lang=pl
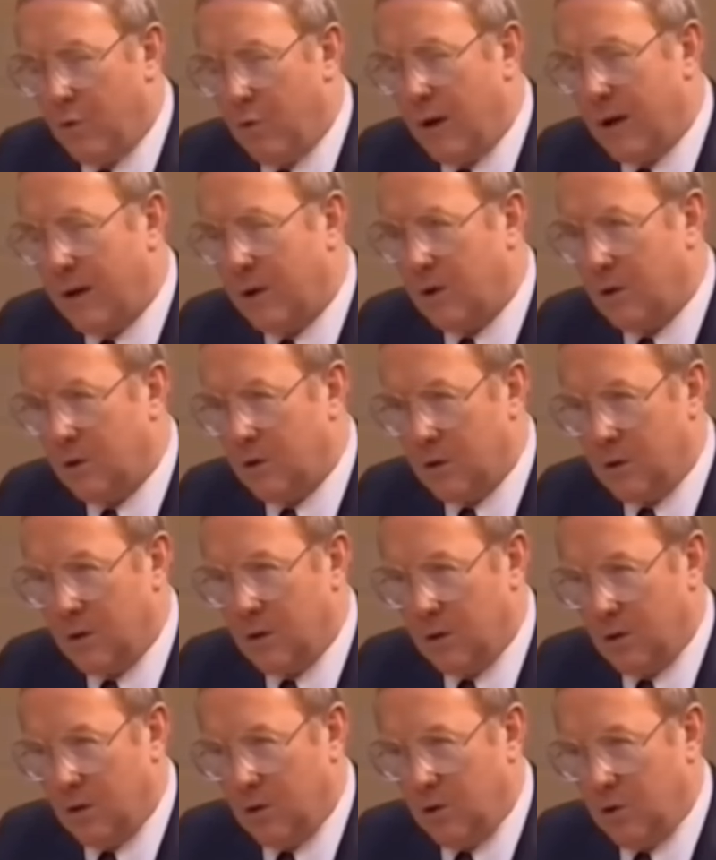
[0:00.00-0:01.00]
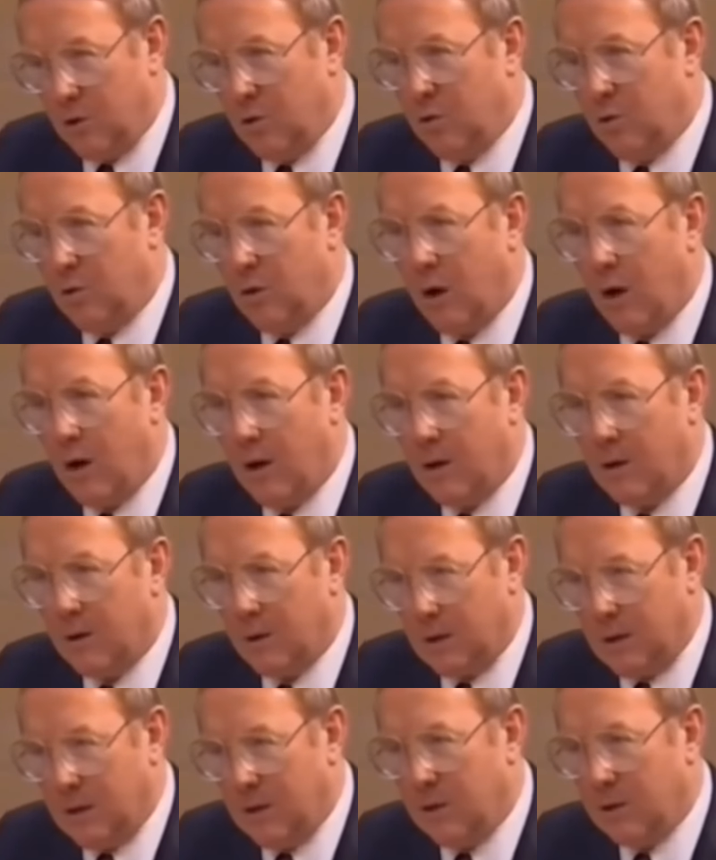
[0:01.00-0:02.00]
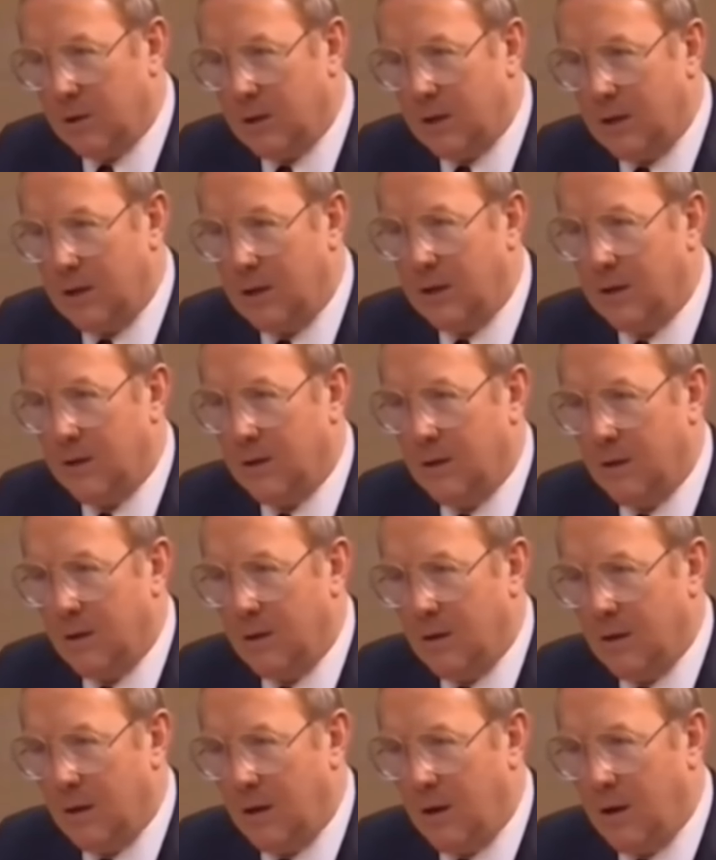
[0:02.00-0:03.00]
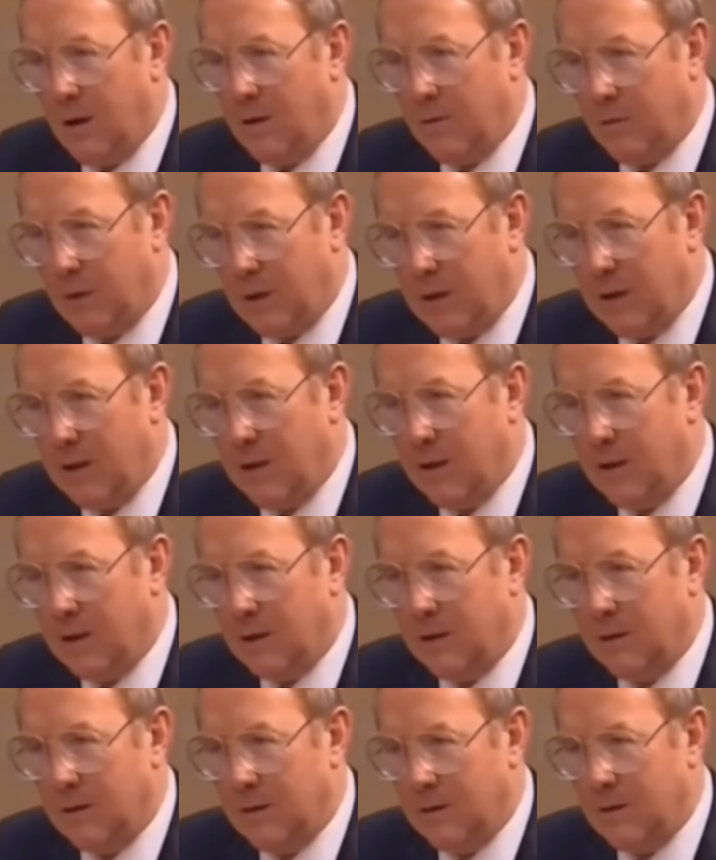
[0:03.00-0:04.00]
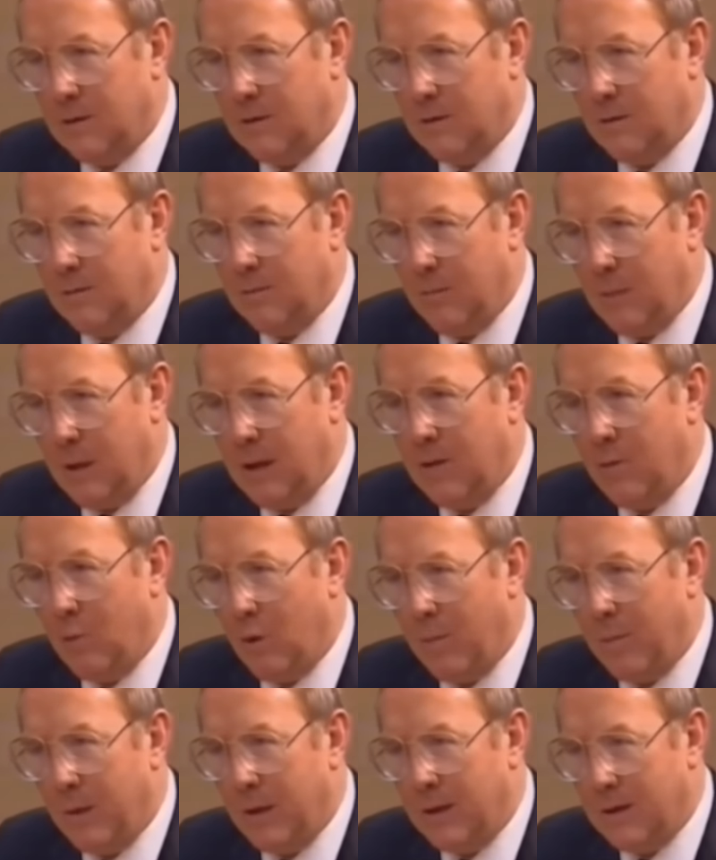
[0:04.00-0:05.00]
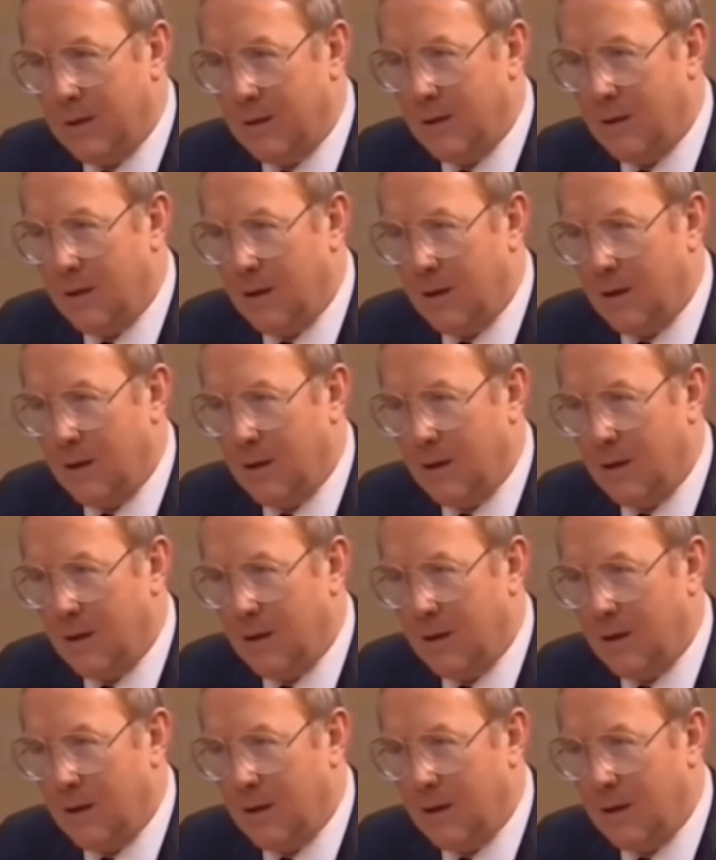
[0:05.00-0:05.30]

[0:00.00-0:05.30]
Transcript: Przypomnijmy, zostałeś skazany za wielokrotne zabójstwa kobiet i dziewcząt.